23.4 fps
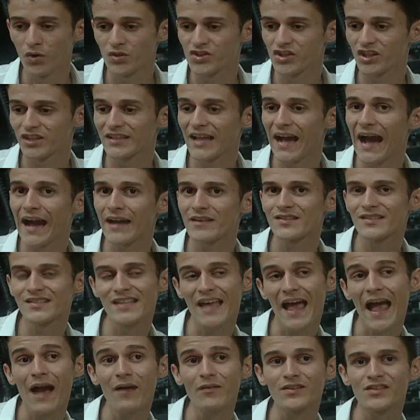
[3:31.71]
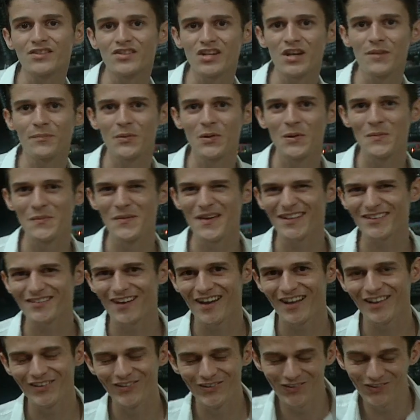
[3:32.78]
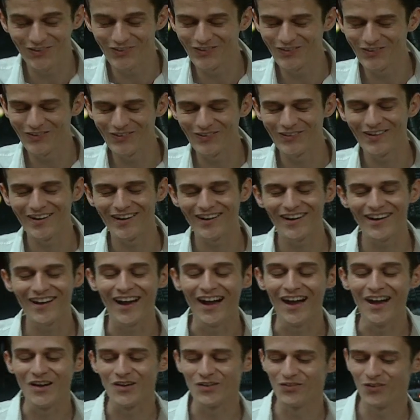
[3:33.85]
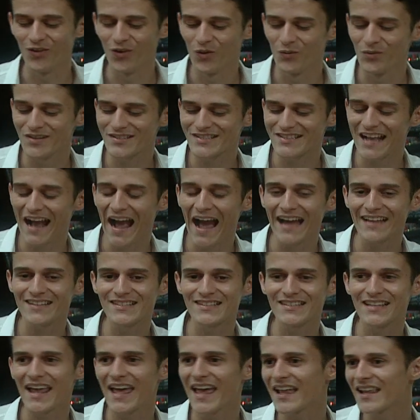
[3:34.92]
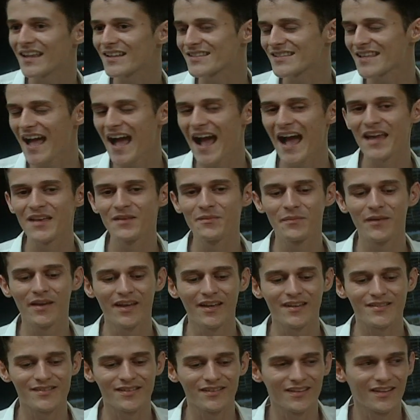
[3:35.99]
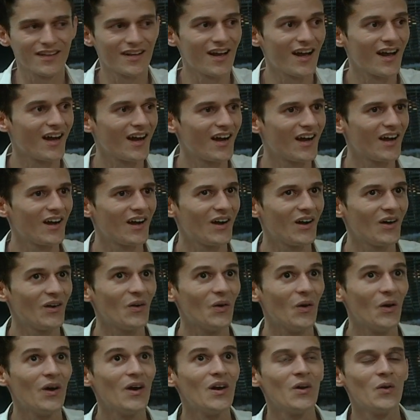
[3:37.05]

Vou te dar céu tipo metalua, vou buscar estrelas na imensidão.